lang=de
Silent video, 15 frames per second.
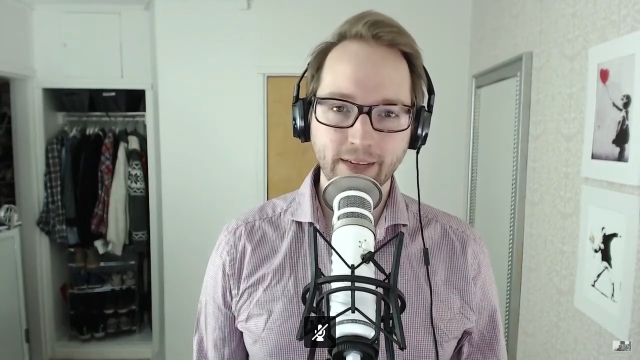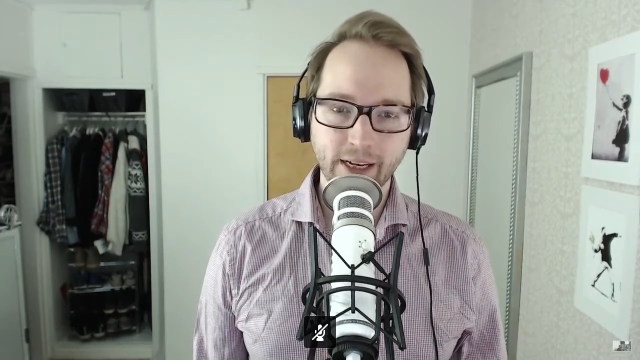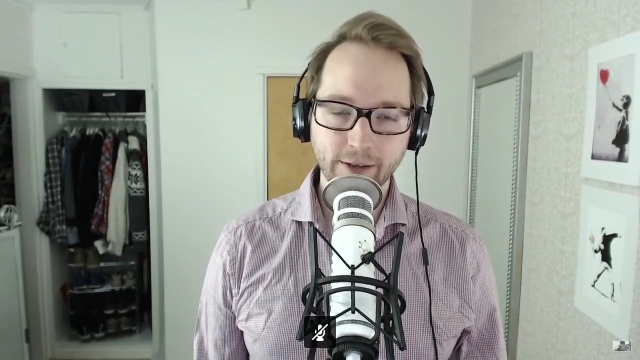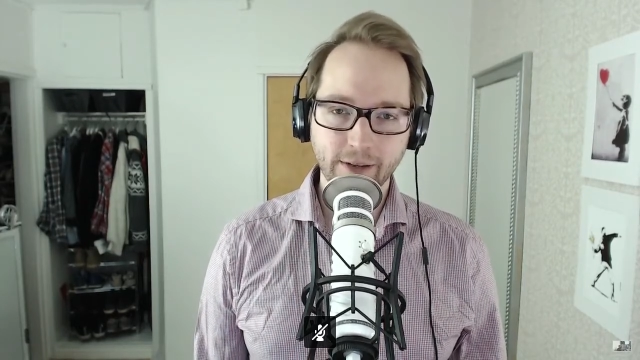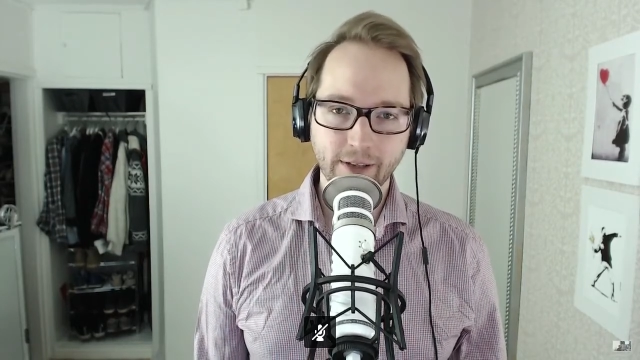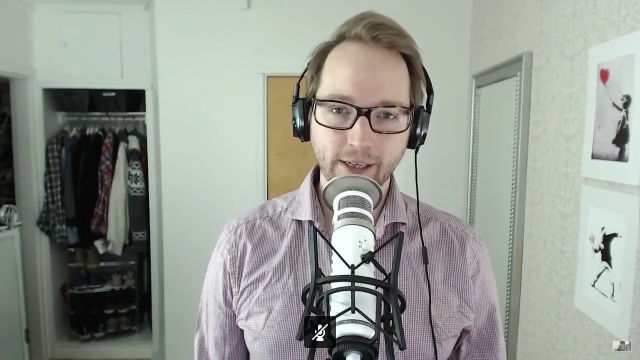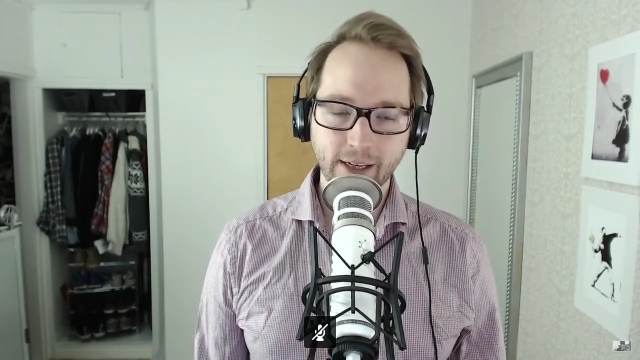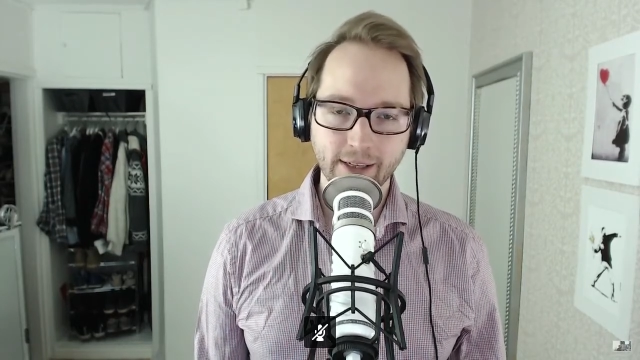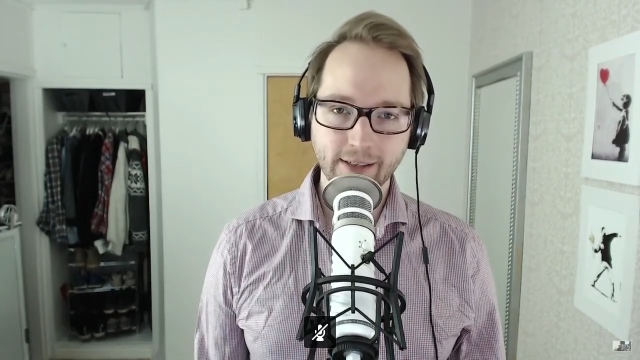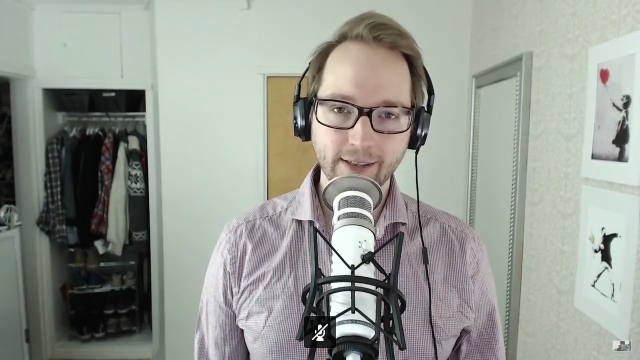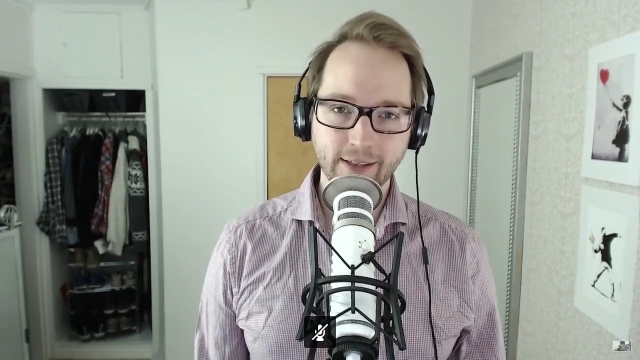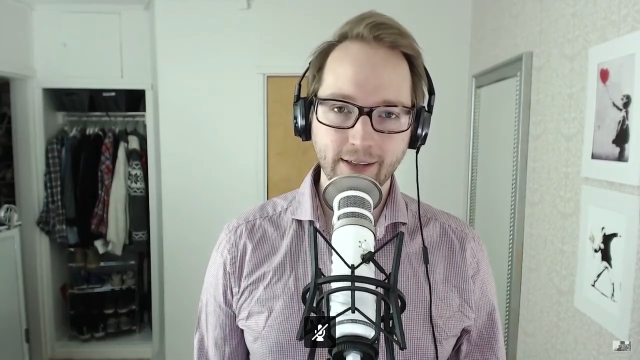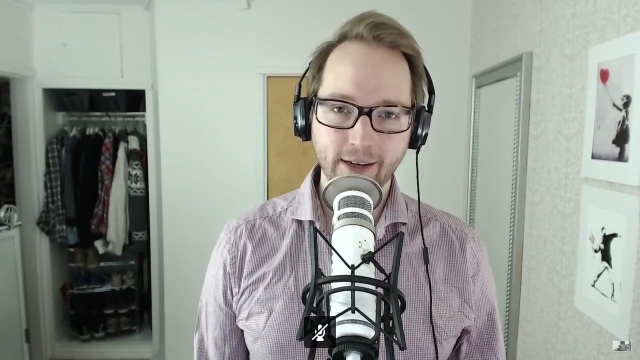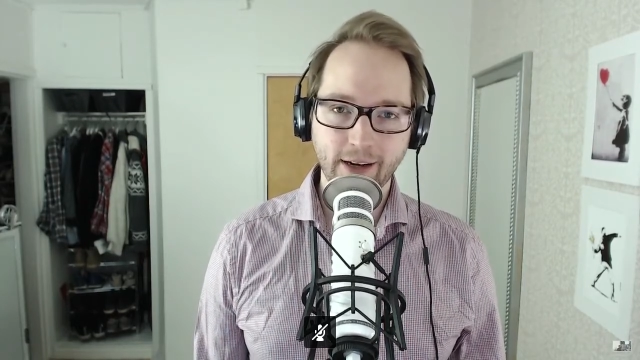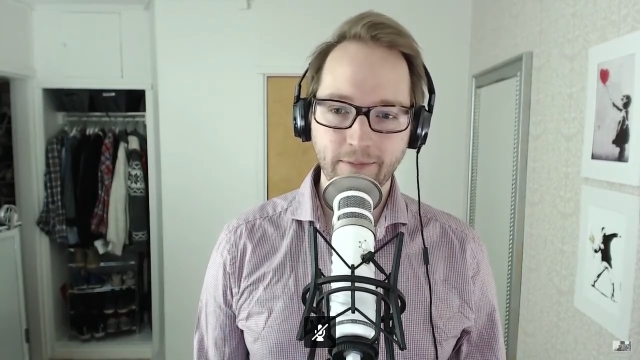Also die
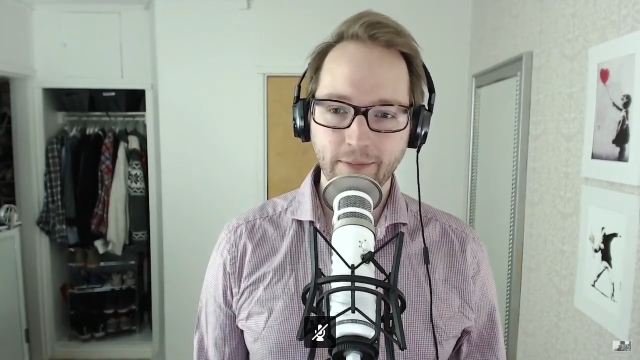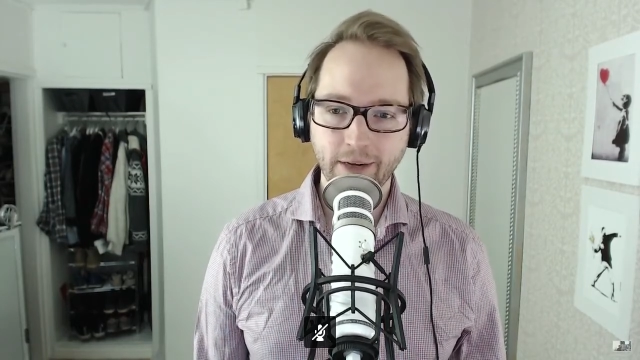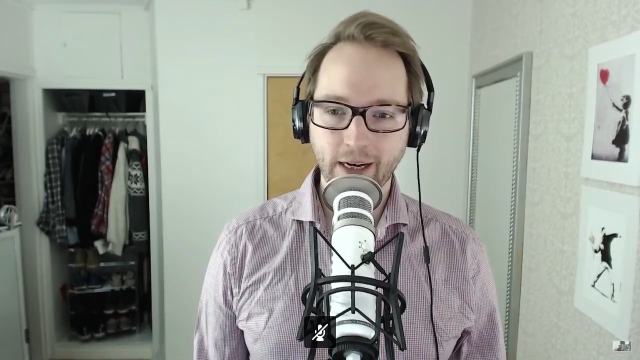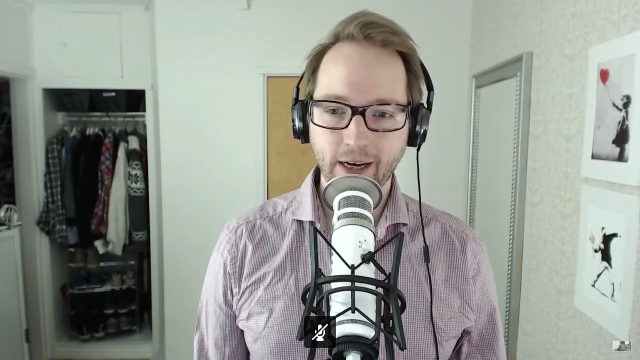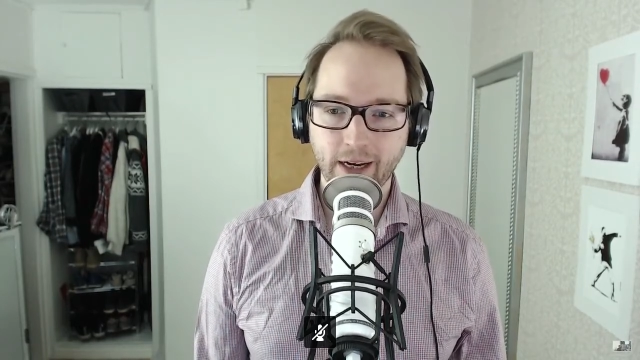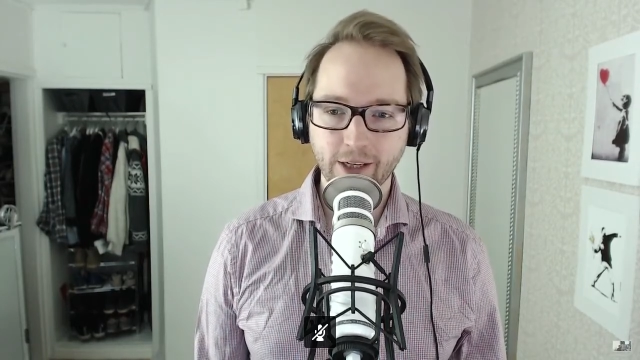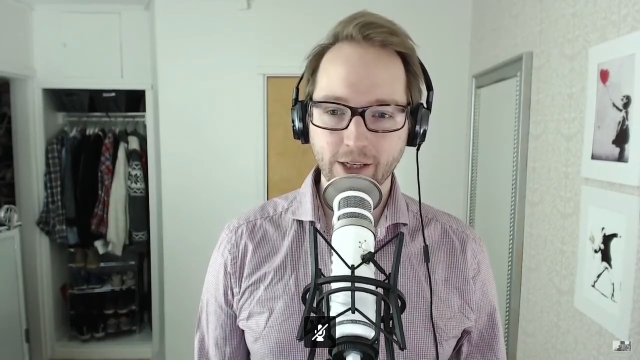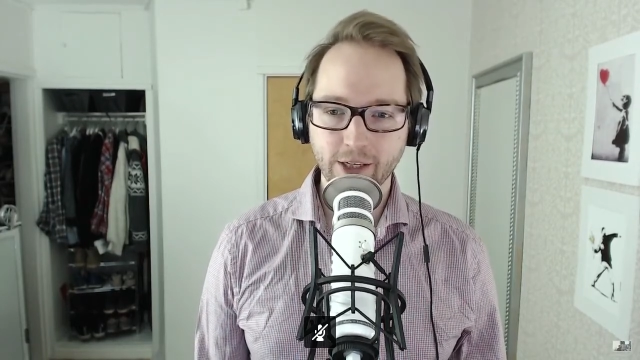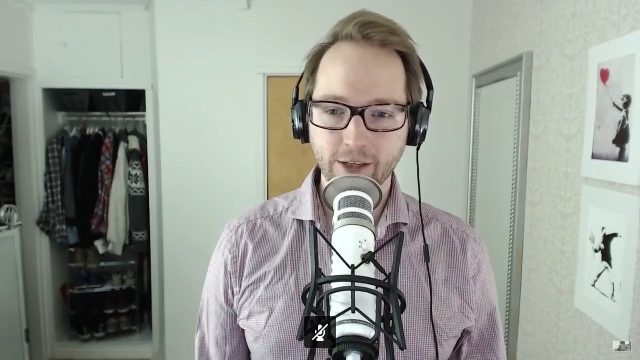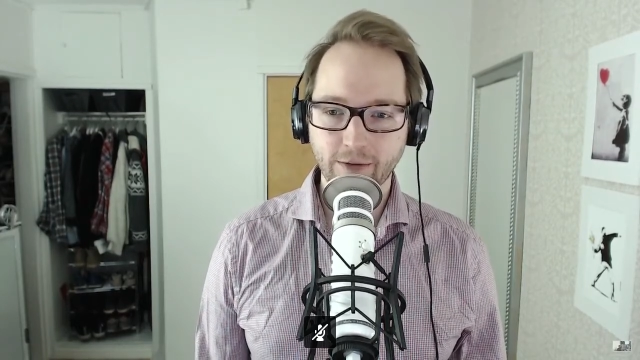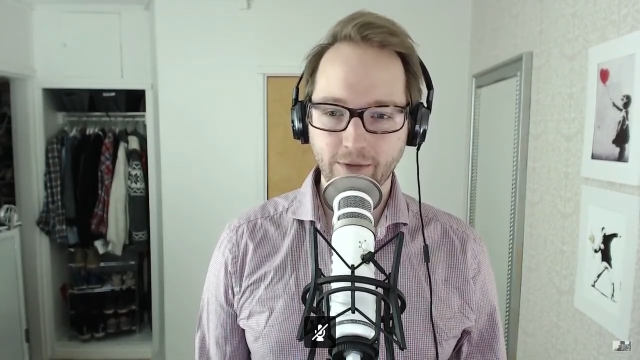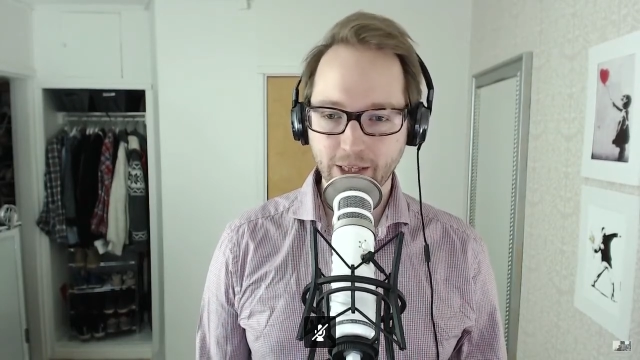ganze amerikanische,